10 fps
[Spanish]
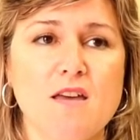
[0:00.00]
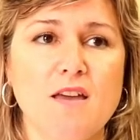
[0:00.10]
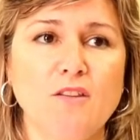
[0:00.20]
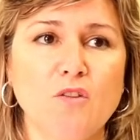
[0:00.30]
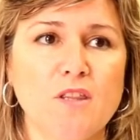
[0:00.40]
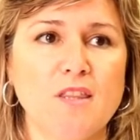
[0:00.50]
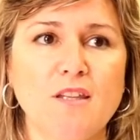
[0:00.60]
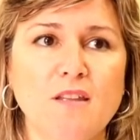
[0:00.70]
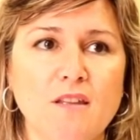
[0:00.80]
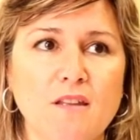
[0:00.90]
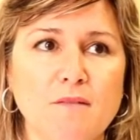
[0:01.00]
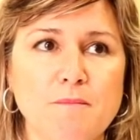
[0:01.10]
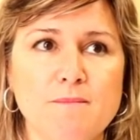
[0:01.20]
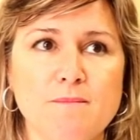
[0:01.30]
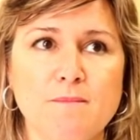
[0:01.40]
Entonces,
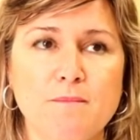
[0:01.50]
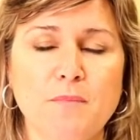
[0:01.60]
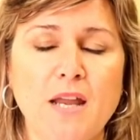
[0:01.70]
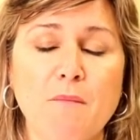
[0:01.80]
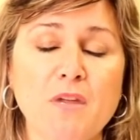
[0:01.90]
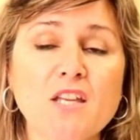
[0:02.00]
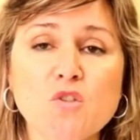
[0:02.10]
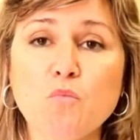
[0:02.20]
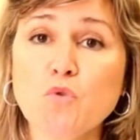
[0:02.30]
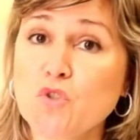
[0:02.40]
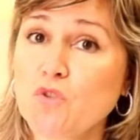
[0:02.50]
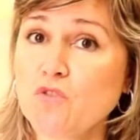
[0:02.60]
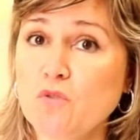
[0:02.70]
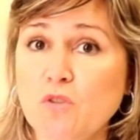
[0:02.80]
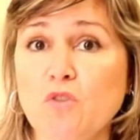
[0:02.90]
mm, para mí que supuso,
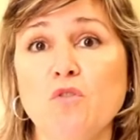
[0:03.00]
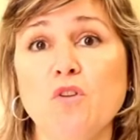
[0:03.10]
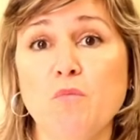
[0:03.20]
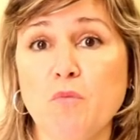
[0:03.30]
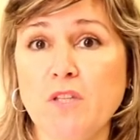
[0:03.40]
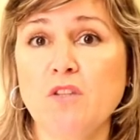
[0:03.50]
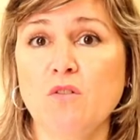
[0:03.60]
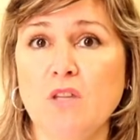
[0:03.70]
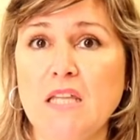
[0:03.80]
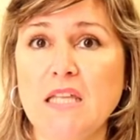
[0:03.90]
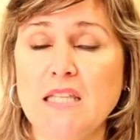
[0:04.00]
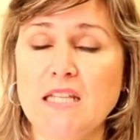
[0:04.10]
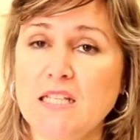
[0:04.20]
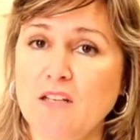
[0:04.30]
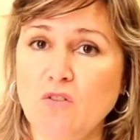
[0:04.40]
sobre todo en el momento
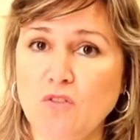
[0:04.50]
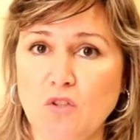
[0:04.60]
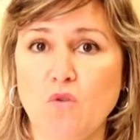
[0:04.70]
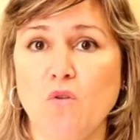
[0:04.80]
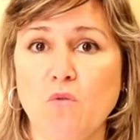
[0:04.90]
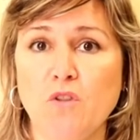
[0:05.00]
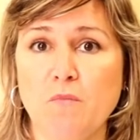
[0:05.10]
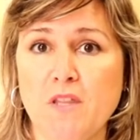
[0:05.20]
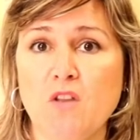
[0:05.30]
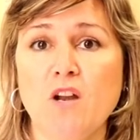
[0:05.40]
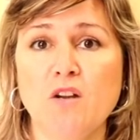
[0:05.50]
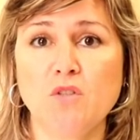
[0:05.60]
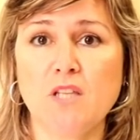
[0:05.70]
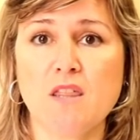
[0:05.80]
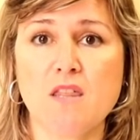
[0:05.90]
del diagnóstico, cuando me dieron la
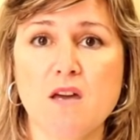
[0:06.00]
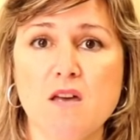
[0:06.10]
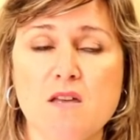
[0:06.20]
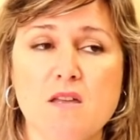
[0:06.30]
noticia,